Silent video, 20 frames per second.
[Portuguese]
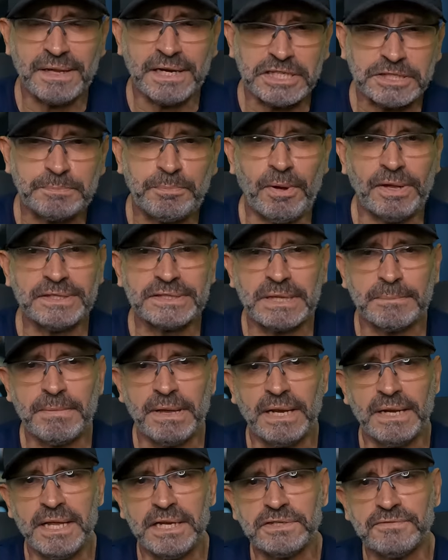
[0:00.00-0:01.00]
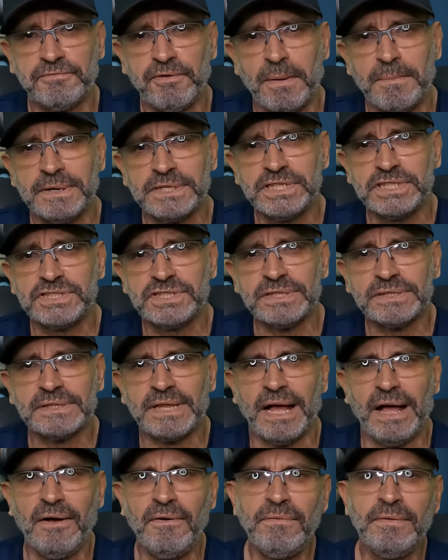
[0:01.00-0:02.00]
que elas podem também ler de forma
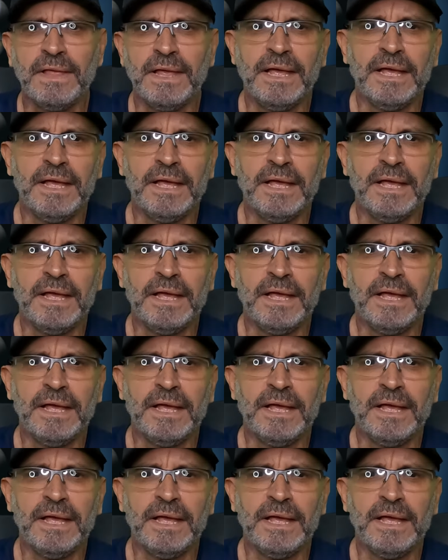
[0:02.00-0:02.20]
digital,